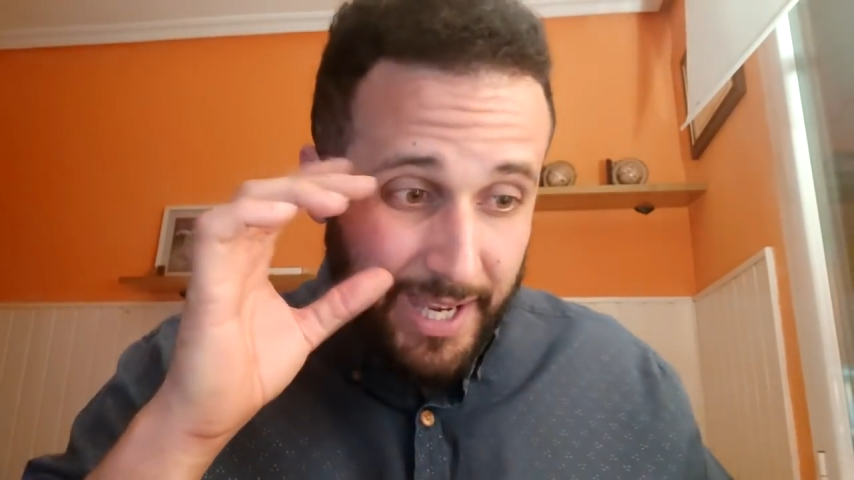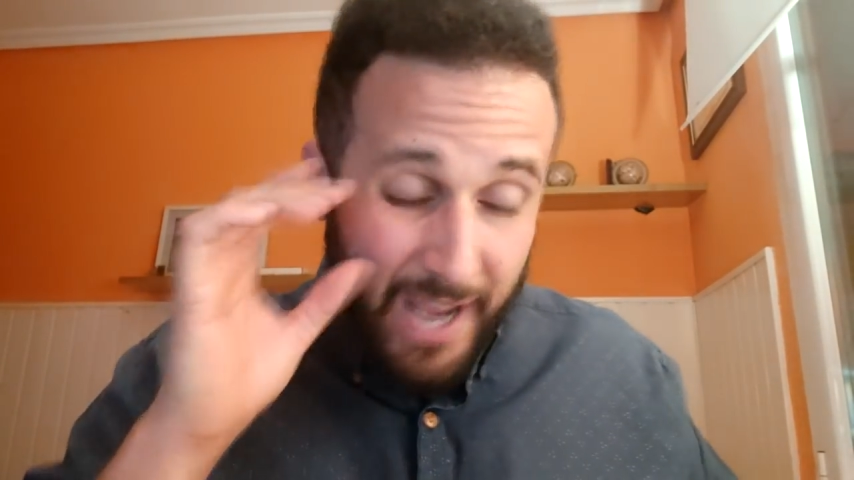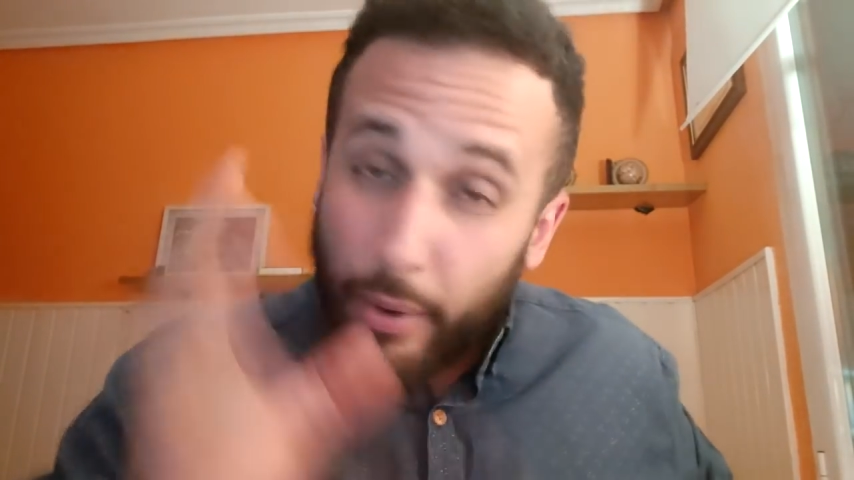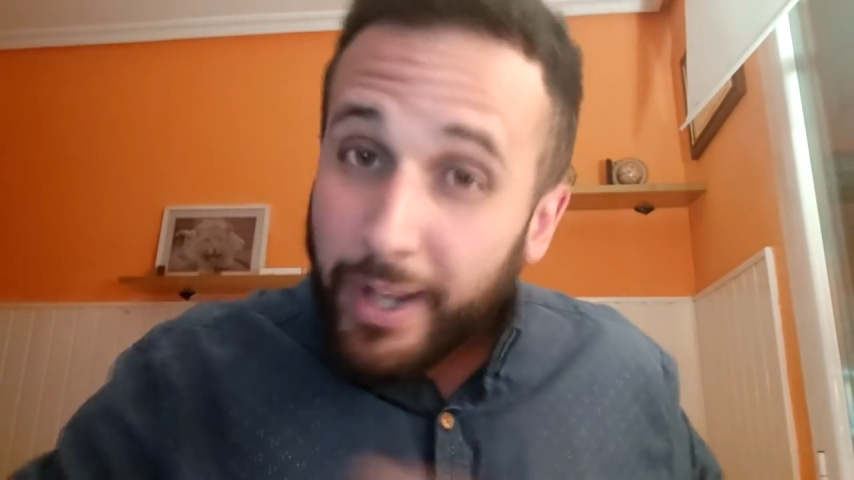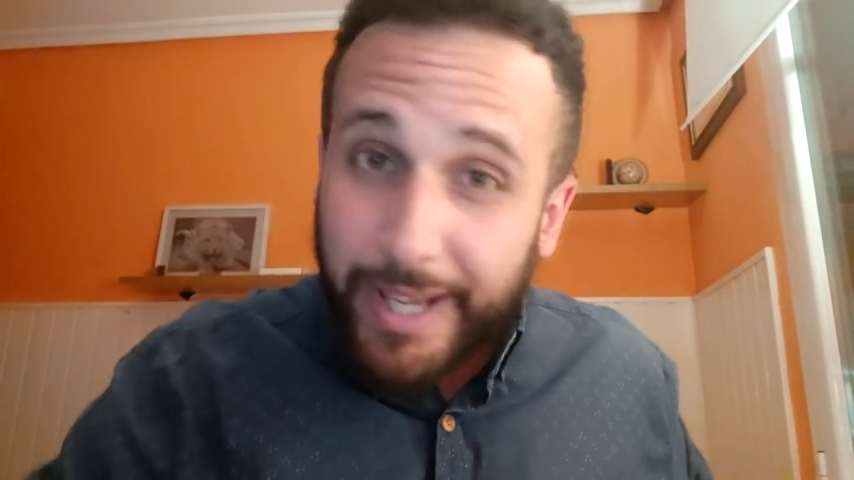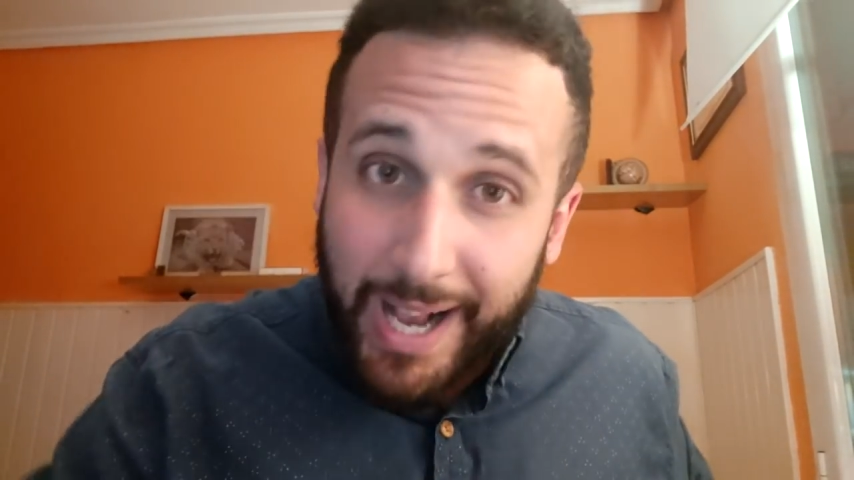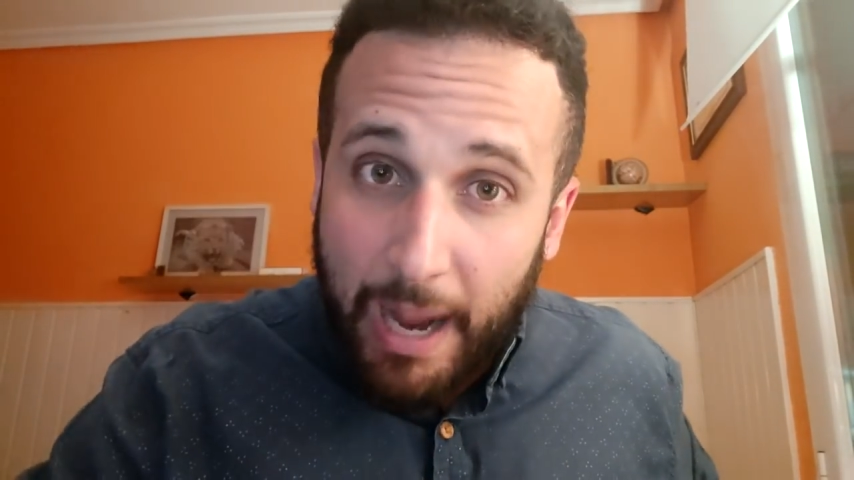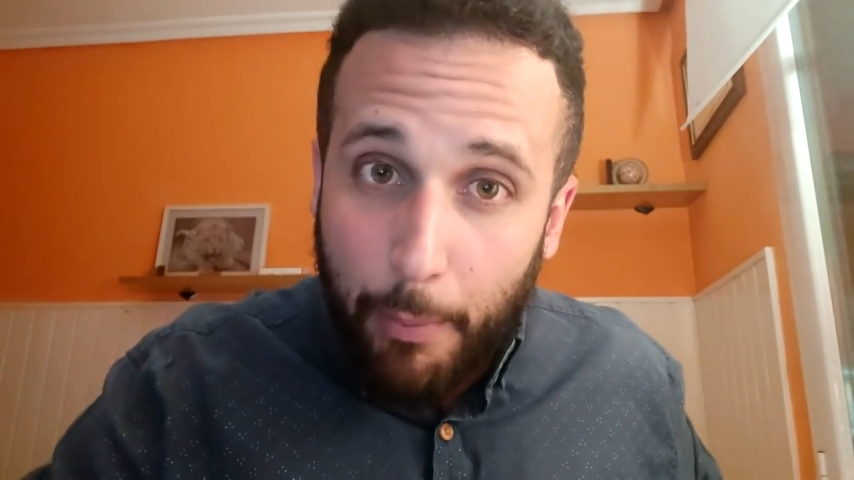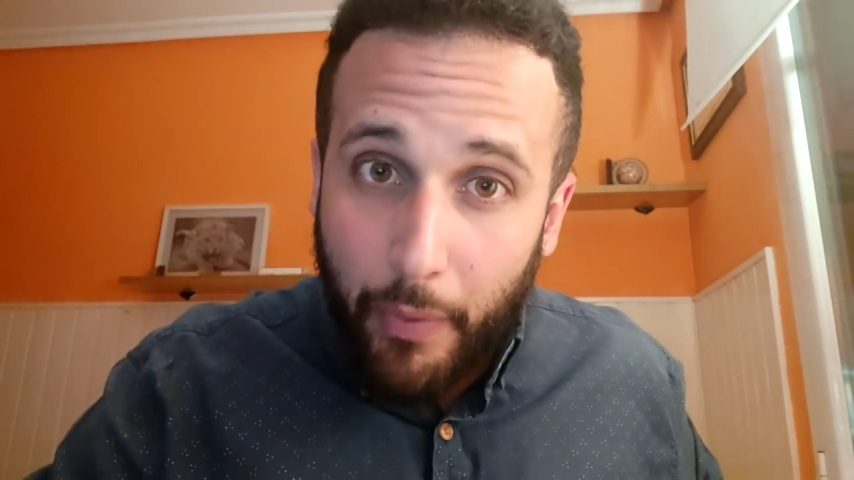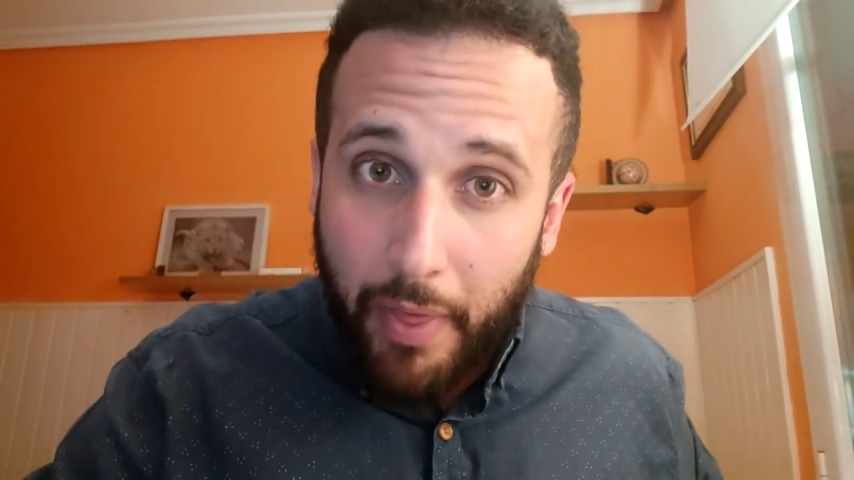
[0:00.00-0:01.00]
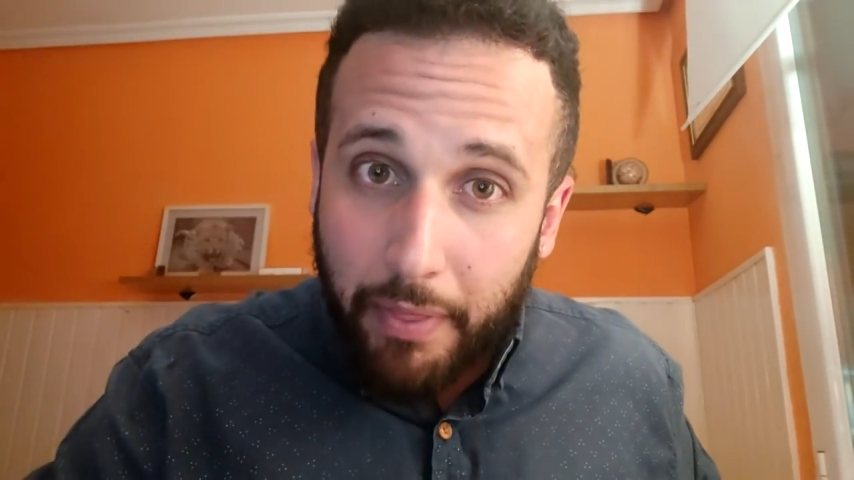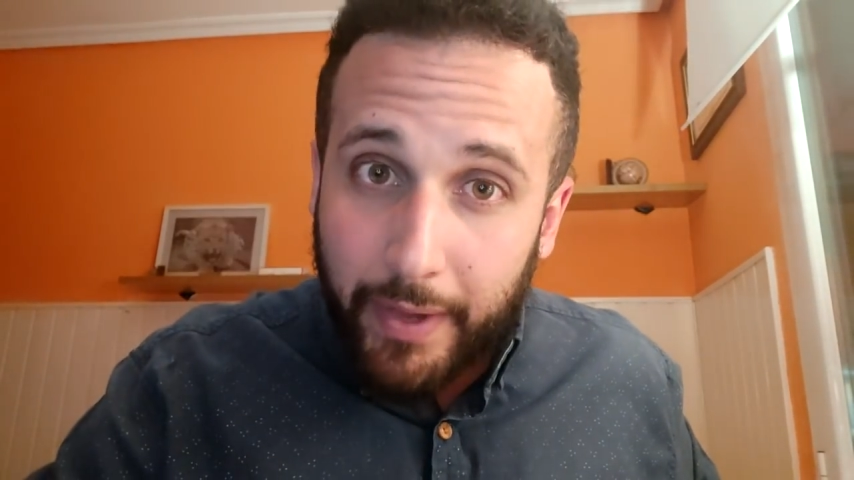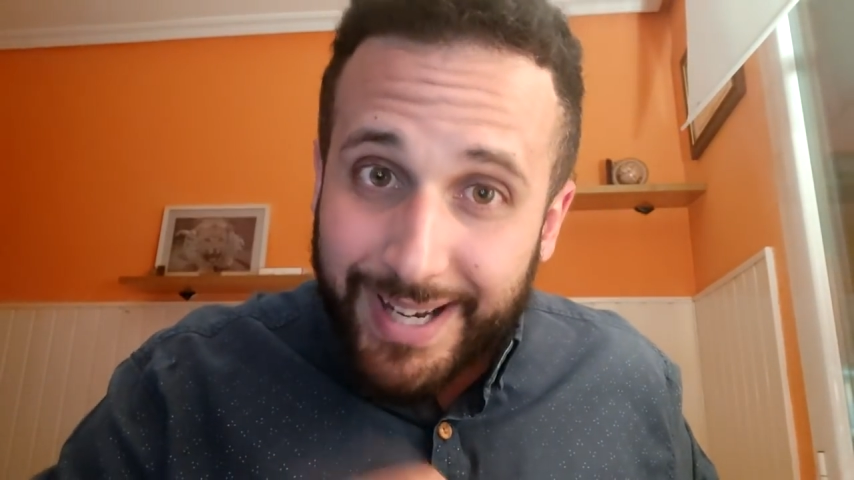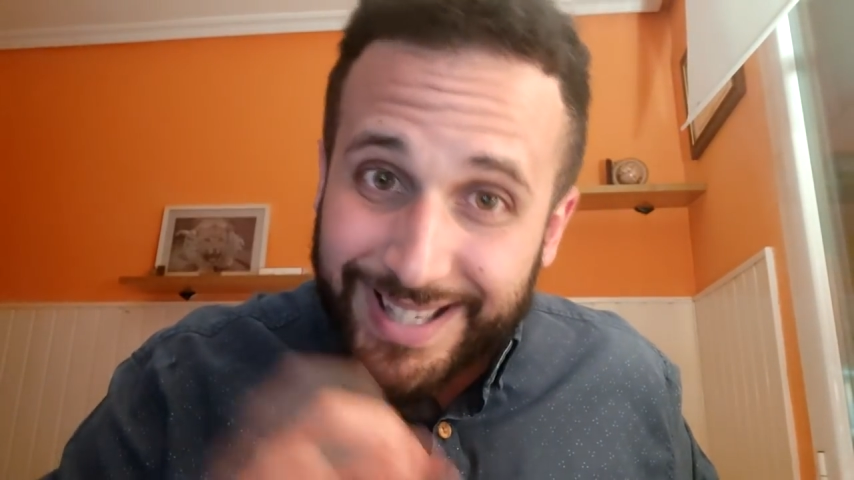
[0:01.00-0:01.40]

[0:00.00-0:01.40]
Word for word: y ahora que acabo de decir